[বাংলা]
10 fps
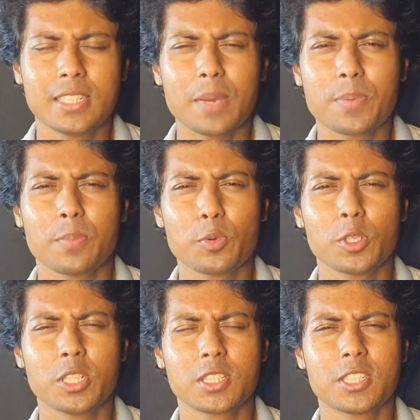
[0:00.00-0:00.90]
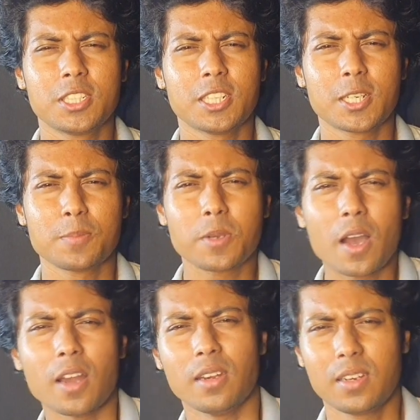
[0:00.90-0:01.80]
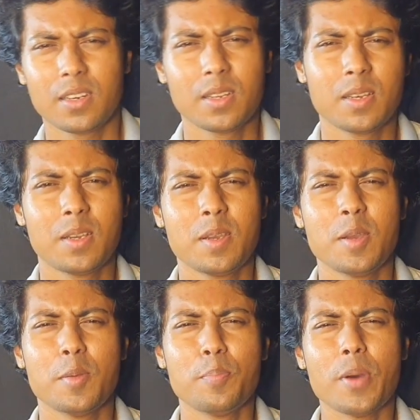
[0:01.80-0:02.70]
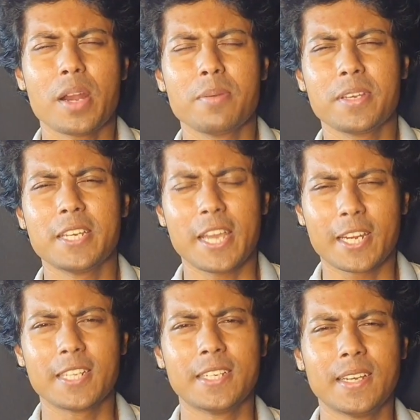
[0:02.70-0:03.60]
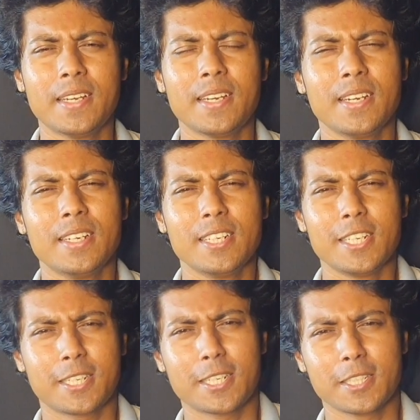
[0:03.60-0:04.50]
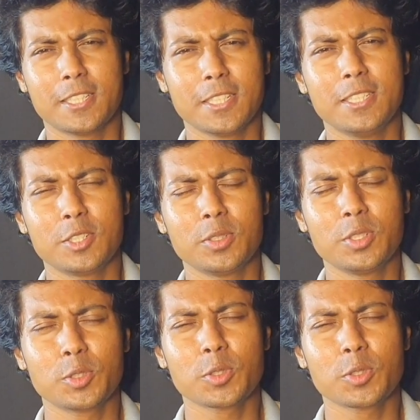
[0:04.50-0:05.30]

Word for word: চাপে পড়ে যাচ্ছে শাকিব খান পারবে কি অ্যাক্টিংয়ে টিক্কা দিতে যিশু